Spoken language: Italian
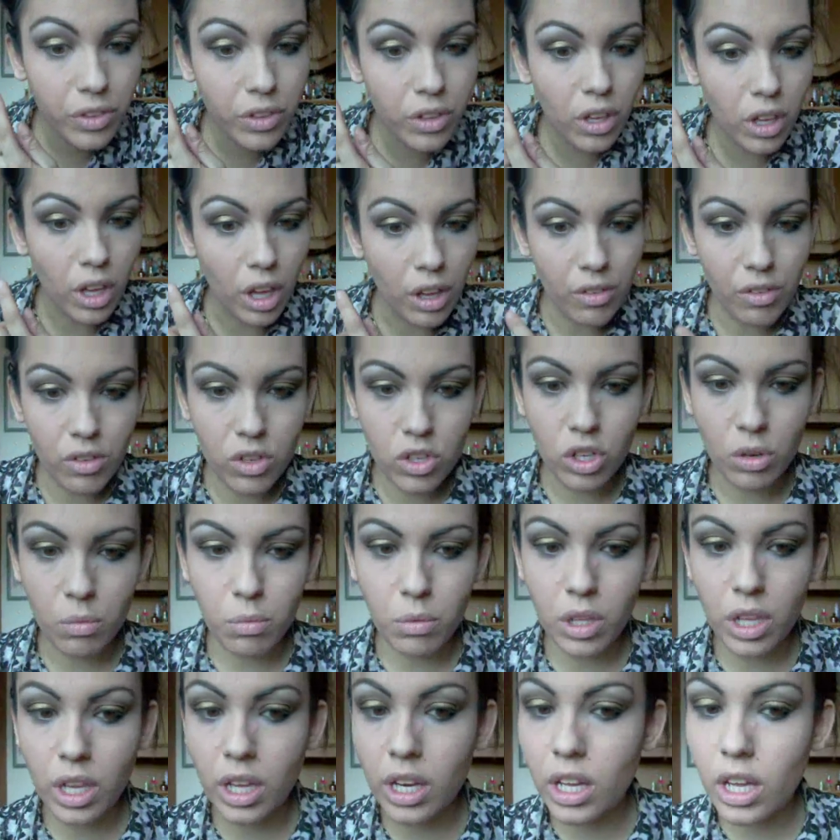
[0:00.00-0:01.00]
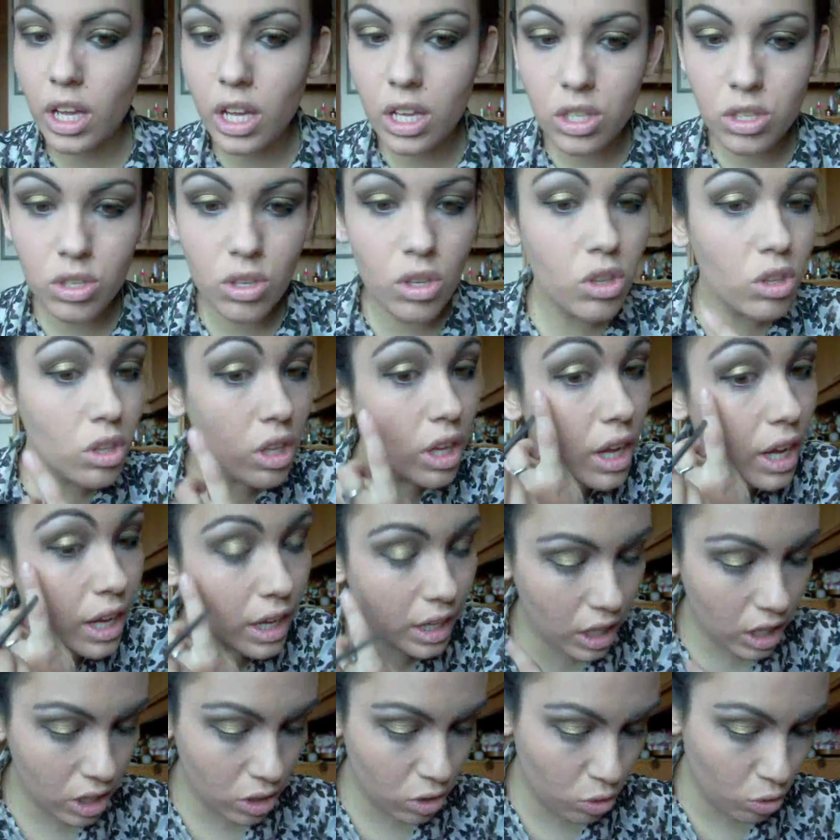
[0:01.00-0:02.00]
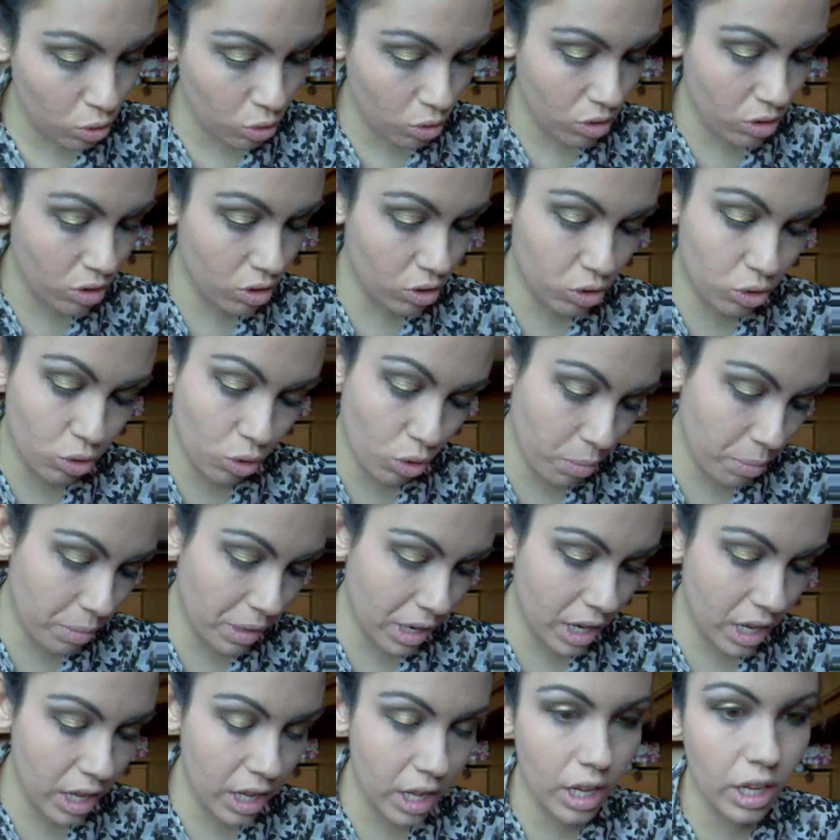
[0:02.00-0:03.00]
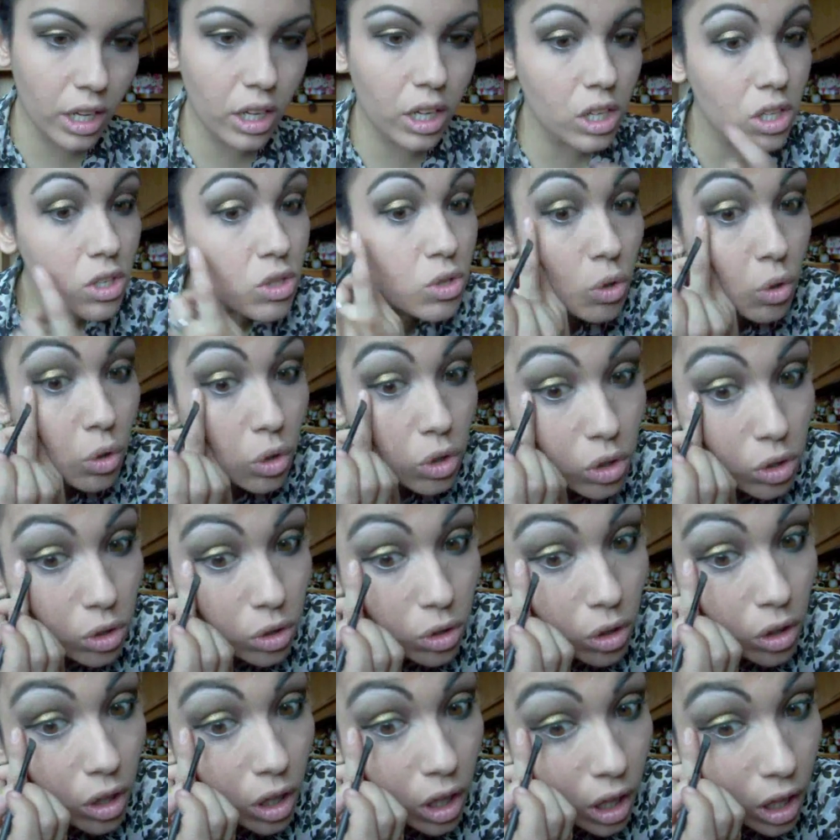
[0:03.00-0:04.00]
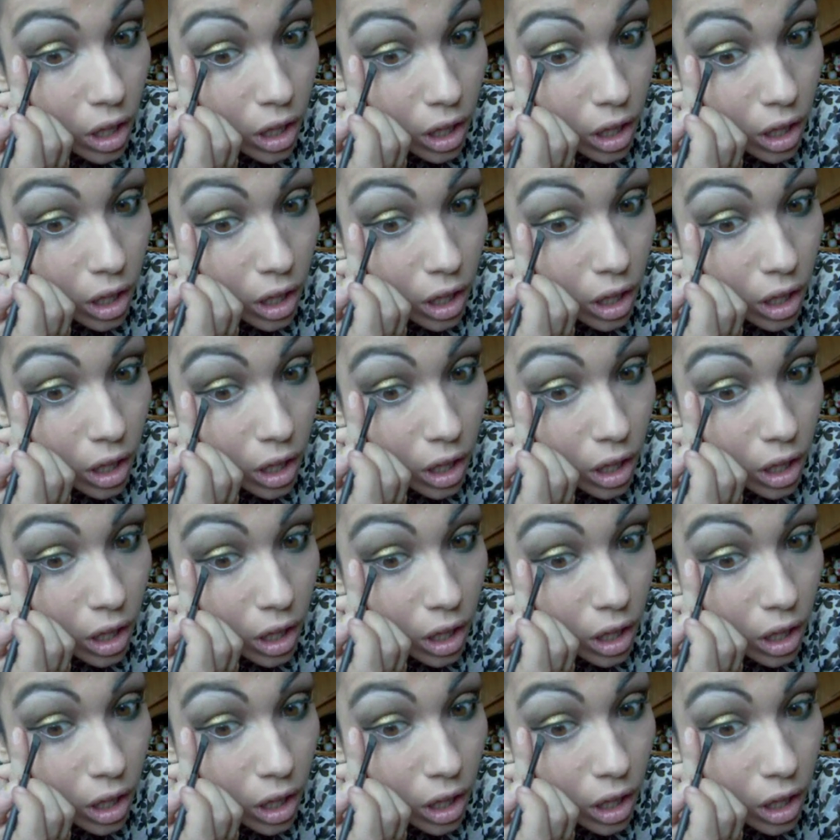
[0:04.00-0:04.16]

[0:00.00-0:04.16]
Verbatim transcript: ok facciamo una riga sotto e anche so eh, sopra e anche sotto